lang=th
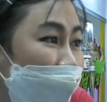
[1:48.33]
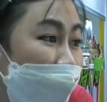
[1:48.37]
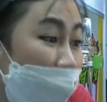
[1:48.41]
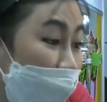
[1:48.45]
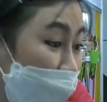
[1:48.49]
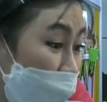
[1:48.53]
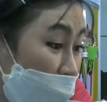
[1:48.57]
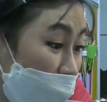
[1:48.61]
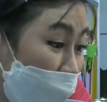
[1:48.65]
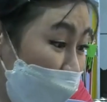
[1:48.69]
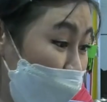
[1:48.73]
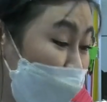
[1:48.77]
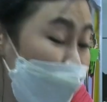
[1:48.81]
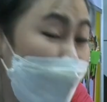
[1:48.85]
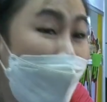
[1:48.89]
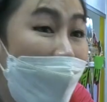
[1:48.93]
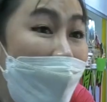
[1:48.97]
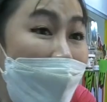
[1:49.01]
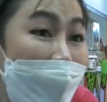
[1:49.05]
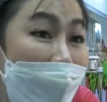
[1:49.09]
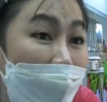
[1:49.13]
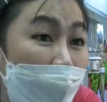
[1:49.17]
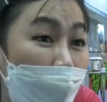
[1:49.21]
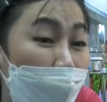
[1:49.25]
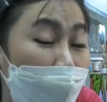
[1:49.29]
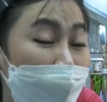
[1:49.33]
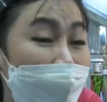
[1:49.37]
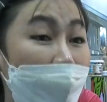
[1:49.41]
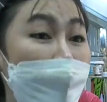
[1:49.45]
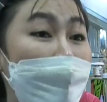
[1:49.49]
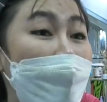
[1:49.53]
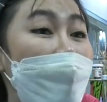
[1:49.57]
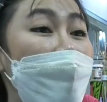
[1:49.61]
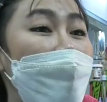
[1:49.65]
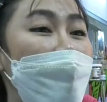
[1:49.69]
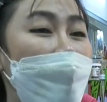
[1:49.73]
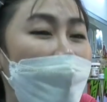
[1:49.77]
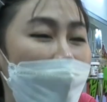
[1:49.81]
เด็กๆรุ่นใหม่หลายคนยัง
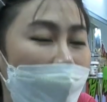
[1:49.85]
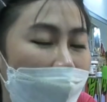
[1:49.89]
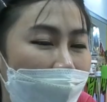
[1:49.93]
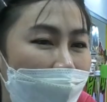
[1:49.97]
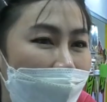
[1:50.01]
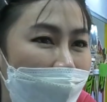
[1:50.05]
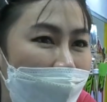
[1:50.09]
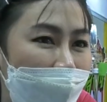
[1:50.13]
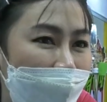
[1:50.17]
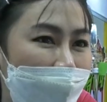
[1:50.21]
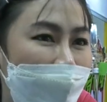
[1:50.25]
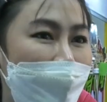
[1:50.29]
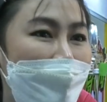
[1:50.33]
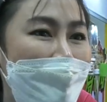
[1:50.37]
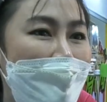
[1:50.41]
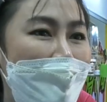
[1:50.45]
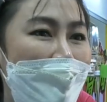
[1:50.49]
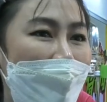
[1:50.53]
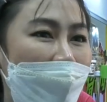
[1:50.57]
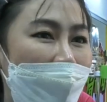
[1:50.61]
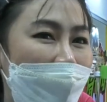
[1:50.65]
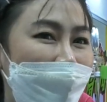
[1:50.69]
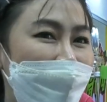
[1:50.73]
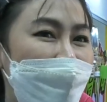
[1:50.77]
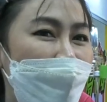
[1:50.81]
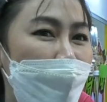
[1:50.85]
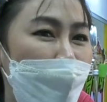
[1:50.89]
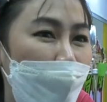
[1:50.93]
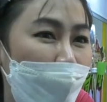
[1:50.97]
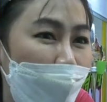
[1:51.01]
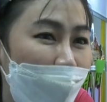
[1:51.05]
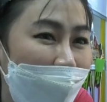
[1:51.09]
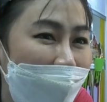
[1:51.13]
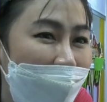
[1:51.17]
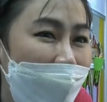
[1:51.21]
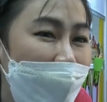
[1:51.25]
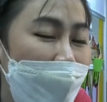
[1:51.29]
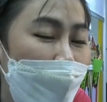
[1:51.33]
ไม่เคยลองแล้วสมม
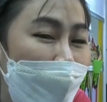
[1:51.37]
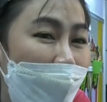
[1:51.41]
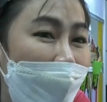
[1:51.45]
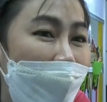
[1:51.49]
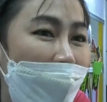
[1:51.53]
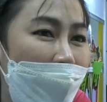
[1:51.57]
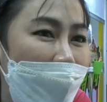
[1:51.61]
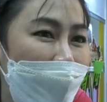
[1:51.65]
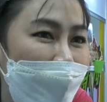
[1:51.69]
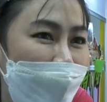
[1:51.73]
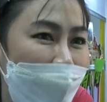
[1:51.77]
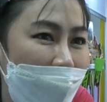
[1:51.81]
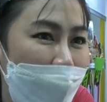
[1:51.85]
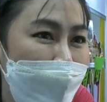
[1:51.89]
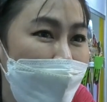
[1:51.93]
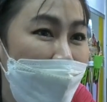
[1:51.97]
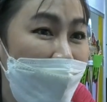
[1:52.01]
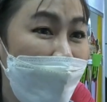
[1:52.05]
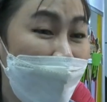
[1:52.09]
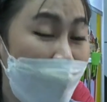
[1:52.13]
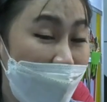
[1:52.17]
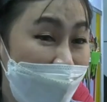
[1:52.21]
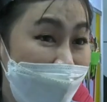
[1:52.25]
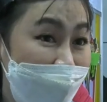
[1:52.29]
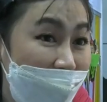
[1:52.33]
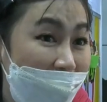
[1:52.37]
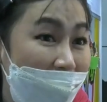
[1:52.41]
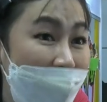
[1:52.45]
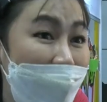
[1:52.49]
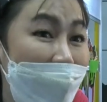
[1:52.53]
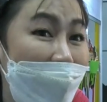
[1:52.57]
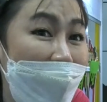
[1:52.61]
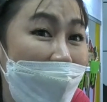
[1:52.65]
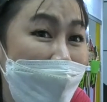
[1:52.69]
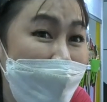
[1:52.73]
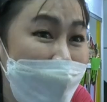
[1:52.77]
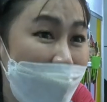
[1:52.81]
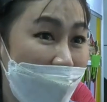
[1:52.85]
ติว่าถ้าเกิดว่าเราเนี่ยมีแฟรนไชส์
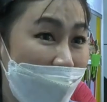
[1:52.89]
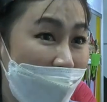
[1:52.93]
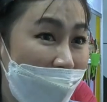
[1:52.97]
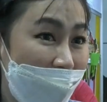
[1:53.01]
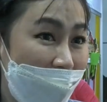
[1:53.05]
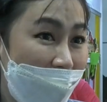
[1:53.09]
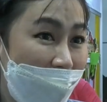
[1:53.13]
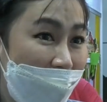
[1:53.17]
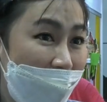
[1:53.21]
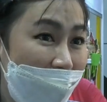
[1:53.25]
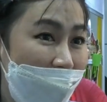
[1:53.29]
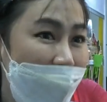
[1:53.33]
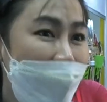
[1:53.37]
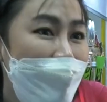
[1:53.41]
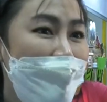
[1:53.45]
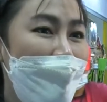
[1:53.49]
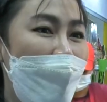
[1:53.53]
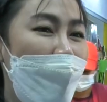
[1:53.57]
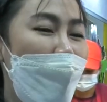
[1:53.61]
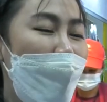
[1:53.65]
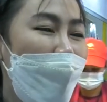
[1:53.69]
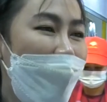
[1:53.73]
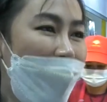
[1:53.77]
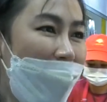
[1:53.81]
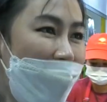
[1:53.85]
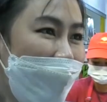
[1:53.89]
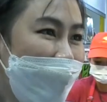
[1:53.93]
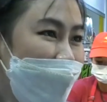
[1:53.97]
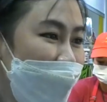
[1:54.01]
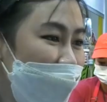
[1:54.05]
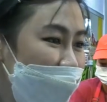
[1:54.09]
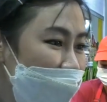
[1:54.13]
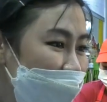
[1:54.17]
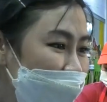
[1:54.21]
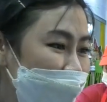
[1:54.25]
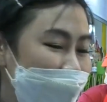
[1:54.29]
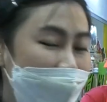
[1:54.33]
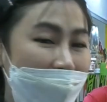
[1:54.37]
หลายๆสาขาโอกาส
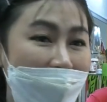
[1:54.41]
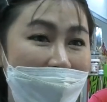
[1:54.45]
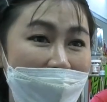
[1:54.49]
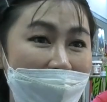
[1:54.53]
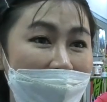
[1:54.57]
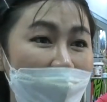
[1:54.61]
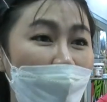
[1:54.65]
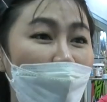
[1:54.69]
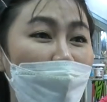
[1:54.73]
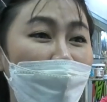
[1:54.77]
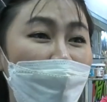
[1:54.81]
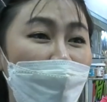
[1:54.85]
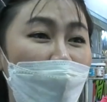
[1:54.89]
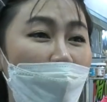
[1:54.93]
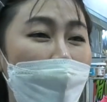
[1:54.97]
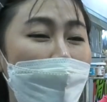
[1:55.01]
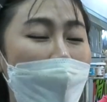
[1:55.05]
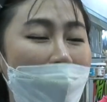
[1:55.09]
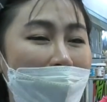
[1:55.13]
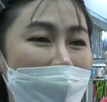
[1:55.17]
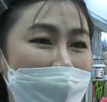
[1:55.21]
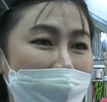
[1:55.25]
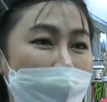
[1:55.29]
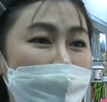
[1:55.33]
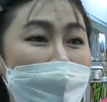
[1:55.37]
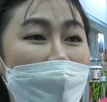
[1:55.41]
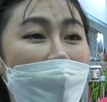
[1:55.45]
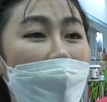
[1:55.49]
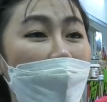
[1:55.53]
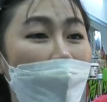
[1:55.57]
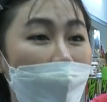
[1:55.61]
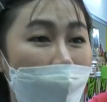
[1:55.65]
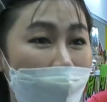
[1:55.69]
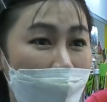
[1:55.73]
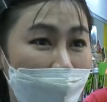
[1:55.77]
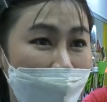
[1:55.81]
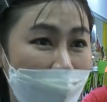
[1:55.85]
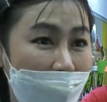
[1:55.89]
ที่จะให้คนทั่วไปเนี่ยมาล
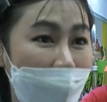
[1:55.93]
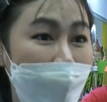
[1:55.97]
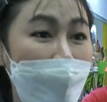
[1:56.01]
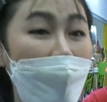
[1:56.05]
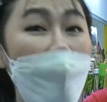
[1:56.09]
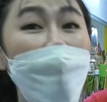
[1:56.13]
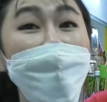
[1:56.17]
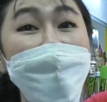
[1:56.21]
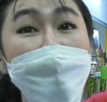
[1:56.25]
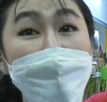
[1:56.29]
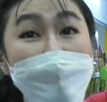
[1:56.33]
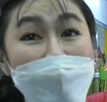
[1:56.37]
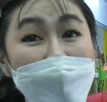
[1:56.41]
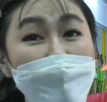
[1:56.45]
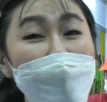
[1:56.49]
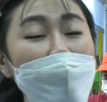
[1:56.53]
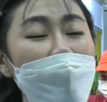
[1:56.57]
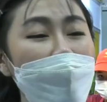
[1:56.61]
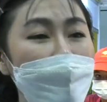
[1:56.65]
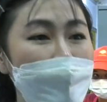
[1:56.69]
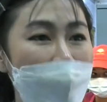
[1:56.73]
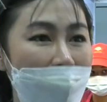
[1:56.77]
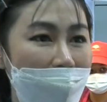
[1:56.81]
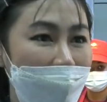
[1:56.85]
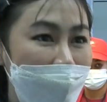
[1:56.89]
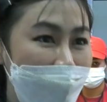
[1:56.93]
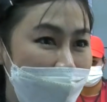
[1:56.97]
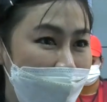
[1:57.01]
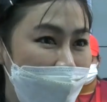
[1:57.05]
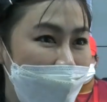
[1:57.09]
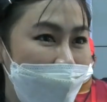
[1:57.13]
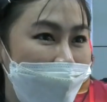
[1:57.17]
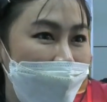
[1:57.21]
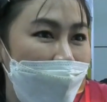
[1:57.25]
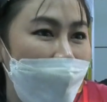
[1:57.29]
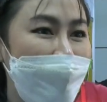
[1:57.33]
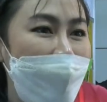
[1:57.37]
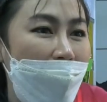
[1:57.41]
องเนี่ยก็จะมีเพิ่มมาก
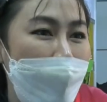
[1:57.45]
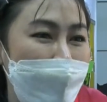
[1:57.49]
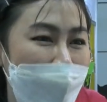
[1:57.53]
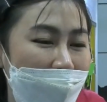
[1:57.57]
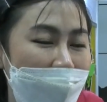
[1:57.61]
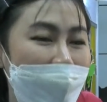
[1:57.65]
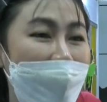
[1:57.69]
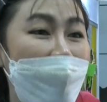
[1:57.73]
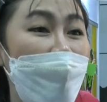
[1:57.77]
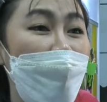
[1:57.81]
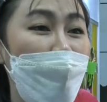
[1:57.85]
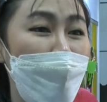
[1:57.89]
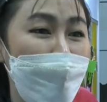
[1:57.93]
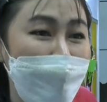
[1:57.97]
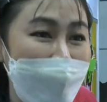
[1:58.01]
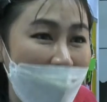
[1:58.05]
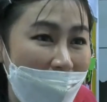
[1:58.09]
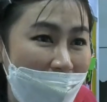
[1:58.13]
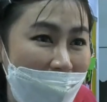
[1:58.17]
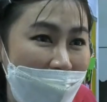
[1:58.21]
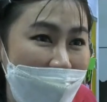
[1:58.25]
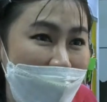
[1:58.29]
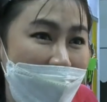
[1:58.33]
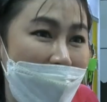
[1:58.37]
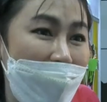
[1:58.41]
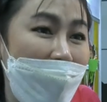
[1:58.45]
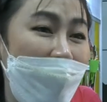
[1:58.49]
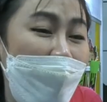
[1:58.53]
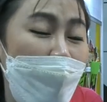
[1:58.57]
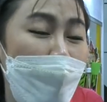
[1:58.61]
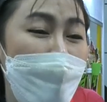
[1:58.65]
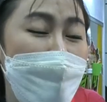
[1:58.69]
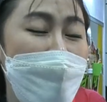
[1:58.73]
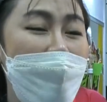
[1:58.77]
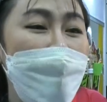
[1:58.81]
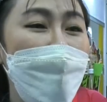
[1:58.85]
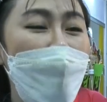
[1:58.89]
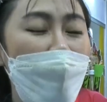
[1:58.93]
ขึ้นก็ทำให้ขนมไทยอย่างขน
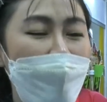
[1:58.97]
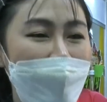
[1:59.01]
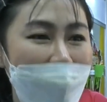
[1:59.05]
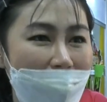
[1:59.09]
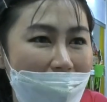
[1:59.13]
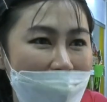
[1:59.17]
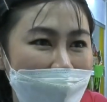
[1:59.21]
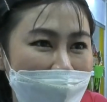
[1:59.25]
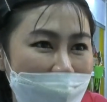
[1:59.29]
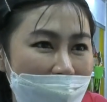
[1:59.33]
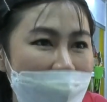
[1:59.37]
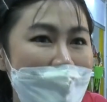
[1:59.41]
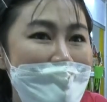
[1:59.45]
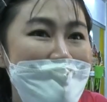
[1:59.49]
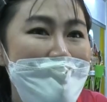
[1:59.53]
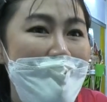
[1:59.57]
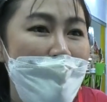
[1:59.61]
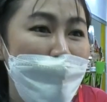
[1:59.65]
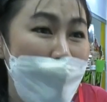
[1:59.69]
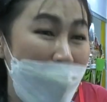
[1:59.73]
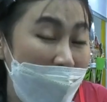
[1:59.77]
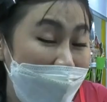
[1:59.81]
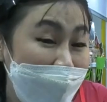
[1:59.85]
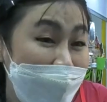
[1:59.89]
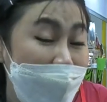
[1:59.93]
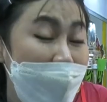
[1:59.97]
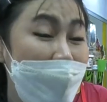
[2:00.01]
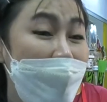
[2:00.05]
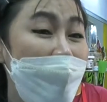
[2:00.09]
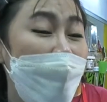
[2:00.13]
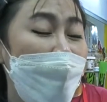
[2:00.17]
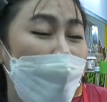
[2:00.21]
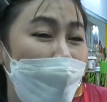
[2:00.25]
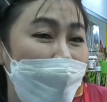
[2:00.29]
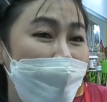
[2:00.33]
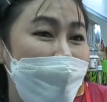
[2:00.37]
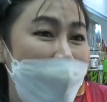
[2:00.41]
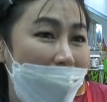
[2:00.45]
มเบื้องโบราณเนี่ยเป็นที่
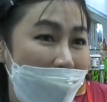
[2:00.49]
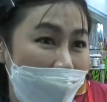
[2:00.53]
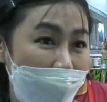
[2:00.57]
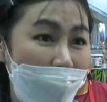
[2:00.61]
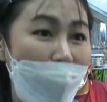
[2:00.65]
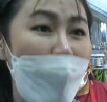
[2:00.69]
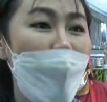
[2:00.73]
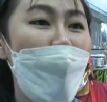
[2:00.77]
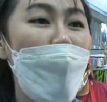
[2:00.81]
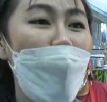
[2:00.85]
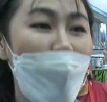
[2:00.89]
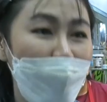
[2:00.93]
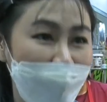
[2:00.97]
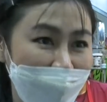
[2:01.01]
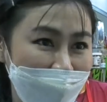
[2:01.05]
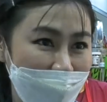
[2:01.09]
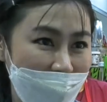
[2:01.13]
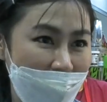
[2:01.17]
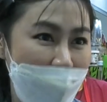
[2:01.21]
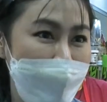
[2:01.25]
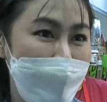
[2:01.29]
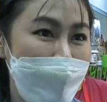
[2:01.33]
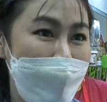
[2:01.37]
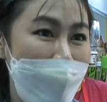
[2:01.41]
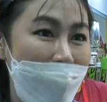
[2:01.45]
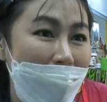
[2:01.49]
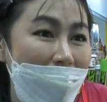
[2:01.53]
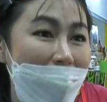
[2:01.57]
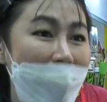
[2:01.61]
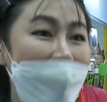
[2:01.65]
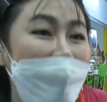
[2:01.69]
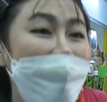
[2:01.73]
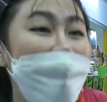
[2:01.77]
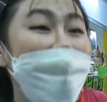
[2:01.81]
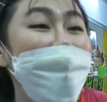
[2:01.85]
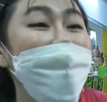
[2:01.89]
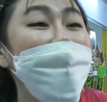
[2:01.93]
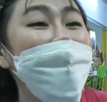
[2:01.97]
รู้จักของคนเนี่ยมาก
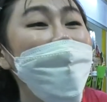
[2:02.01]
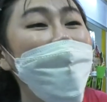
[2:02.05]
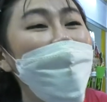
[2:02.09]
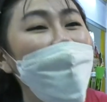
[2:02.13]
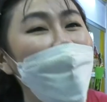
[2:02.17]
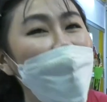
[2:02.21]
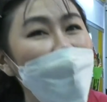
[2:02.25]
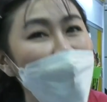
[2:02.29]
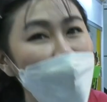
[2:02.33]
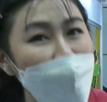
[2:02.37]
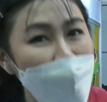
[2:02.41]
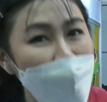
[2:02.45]
ขึ้นด้วยค่ะ